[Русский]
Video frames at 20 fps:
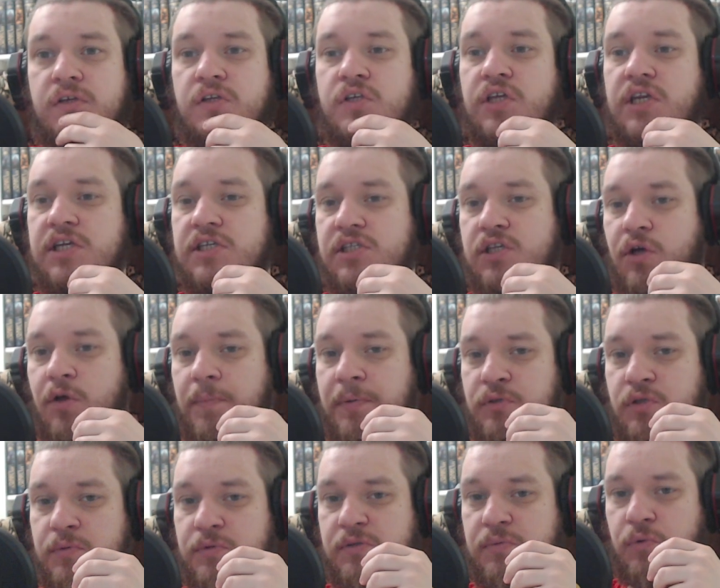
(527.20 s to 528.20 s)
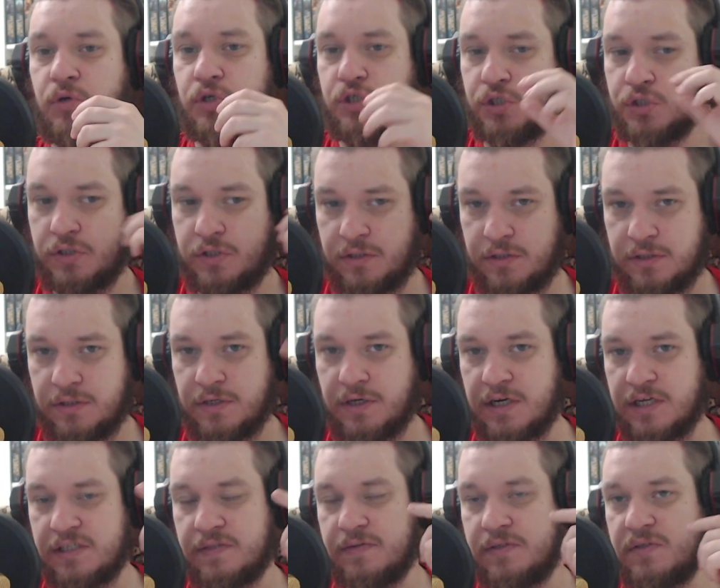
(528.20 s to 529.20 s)
Интересно, а он потом сможет э,
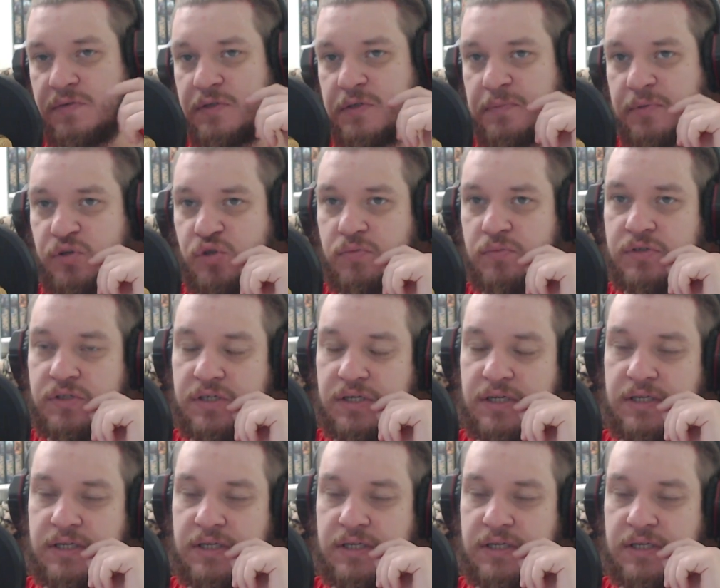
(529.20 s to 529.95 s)
развить свои способности или